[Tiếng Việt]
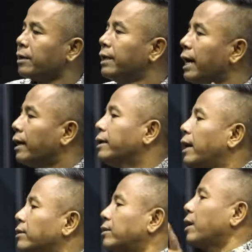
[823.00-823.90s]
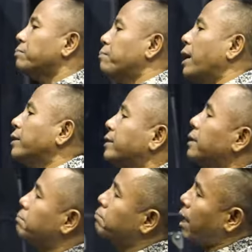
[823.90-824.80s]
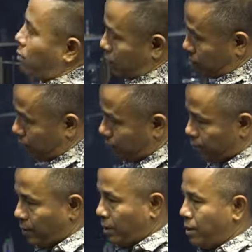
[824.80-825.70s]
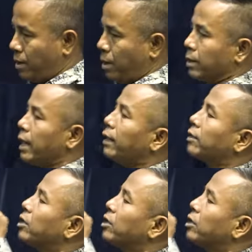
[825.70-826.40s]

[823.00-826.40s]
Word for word: Nẹ đại trâu ban kê bọc. Nẹ đại